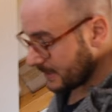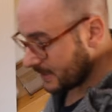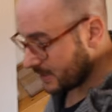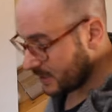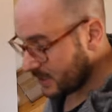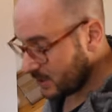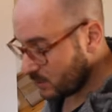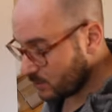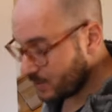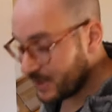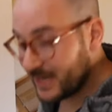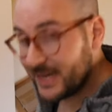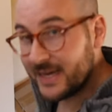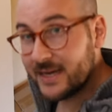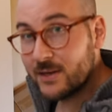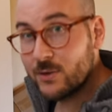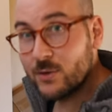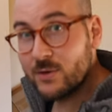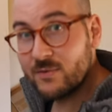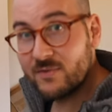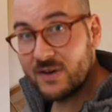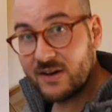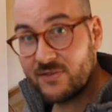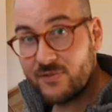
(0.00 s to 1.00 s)
Die
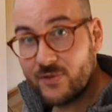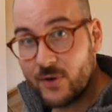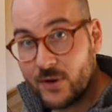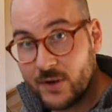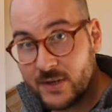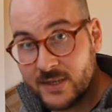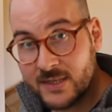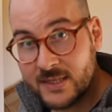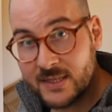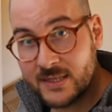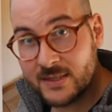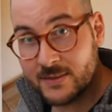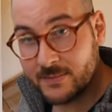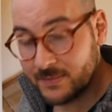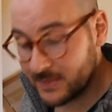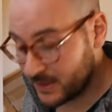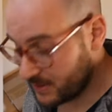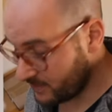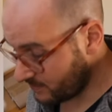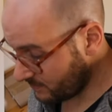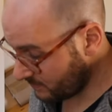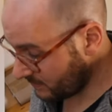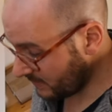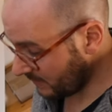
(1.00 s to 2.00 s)
Überlegung war folgende:
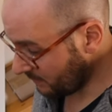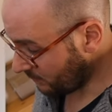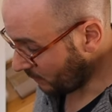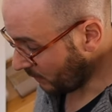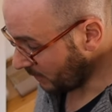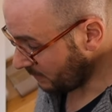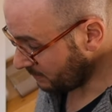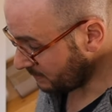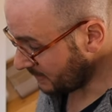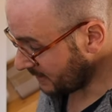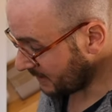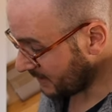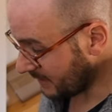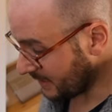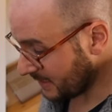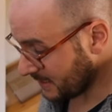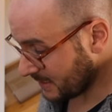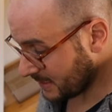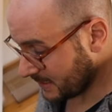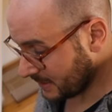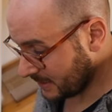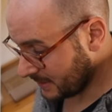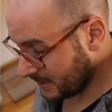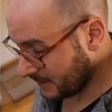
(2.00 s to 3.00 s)
Wir wollten mit
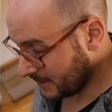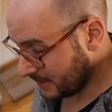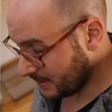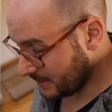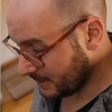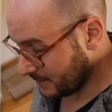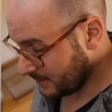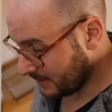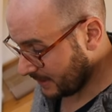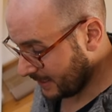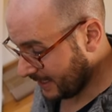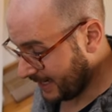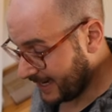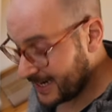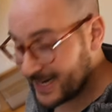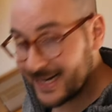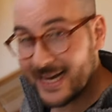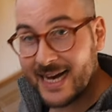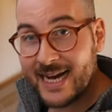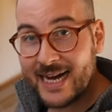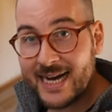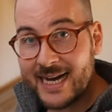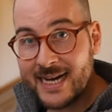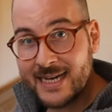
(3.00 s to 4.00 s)
diesen äh,
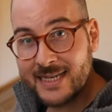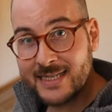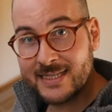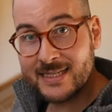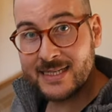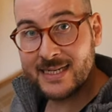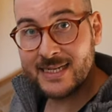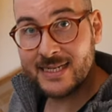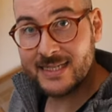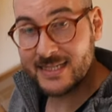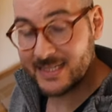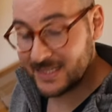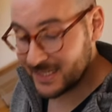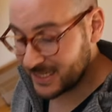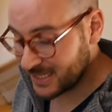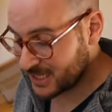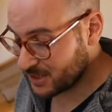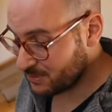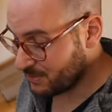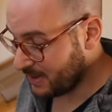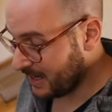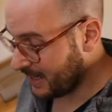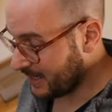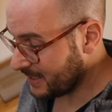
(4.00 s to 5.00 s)
Kleiderhaken, nenne ich sie jetzt
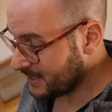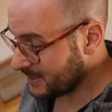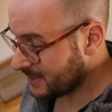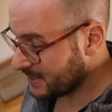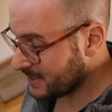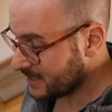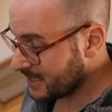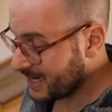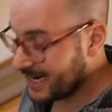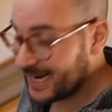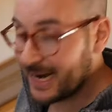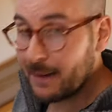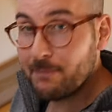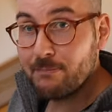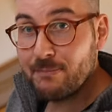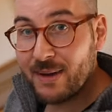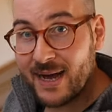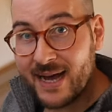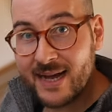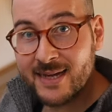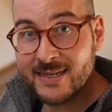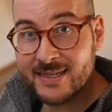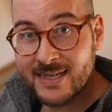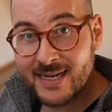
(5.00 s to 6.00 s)
mal, diese
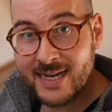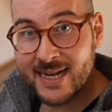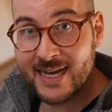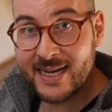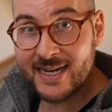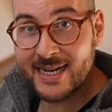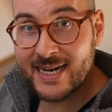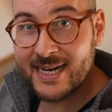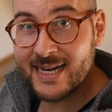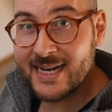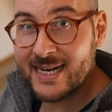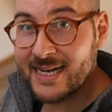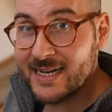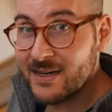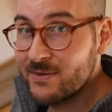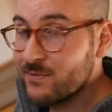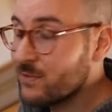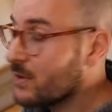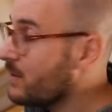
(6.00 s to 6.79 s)
klappbaren Kleiderhaken,